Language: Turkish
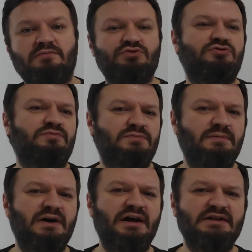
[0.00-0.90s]
Bu
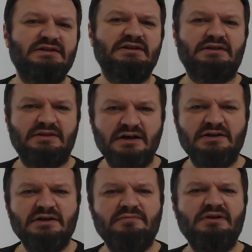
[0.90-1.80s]
durumda bazı
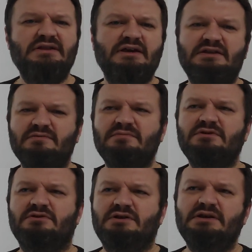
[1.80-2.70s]
yıllar milli eğitim
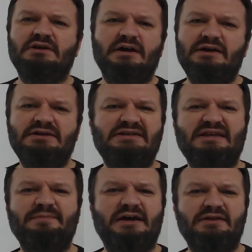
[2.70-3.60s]
diyor ki
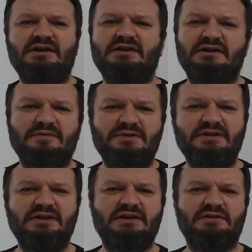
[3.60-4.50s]
istemeyenler
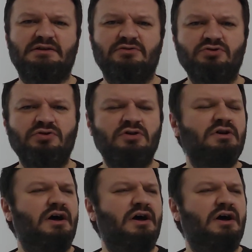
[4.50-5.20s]
kalabilir yerinde diyor.